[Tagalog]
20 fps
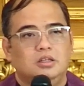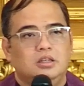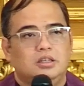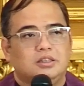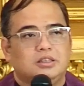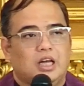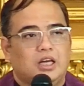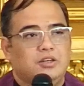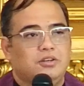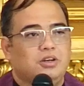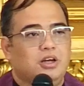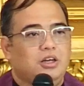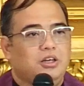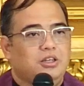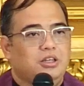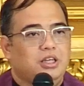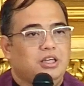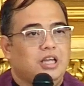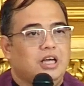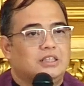Tayo
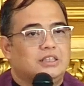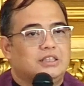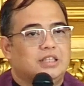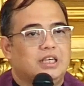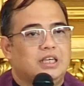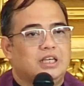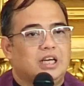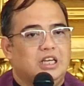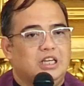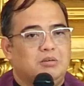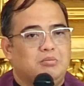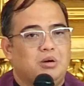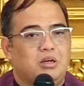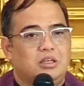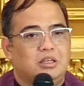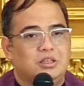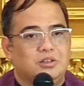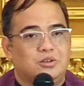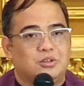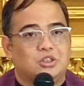ngayon ay nasa ikalimang
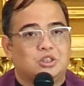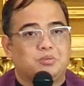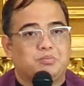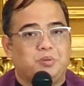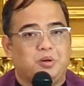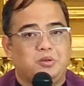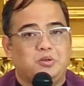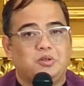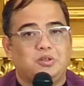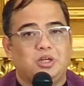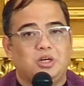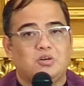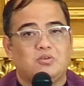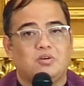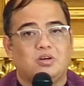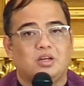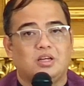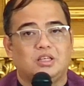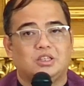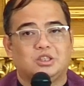linggo sa panahon ng
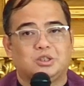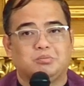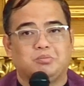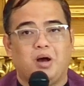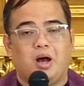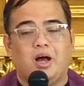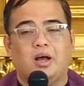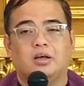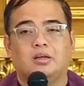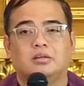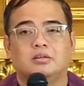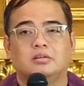Kwaresma.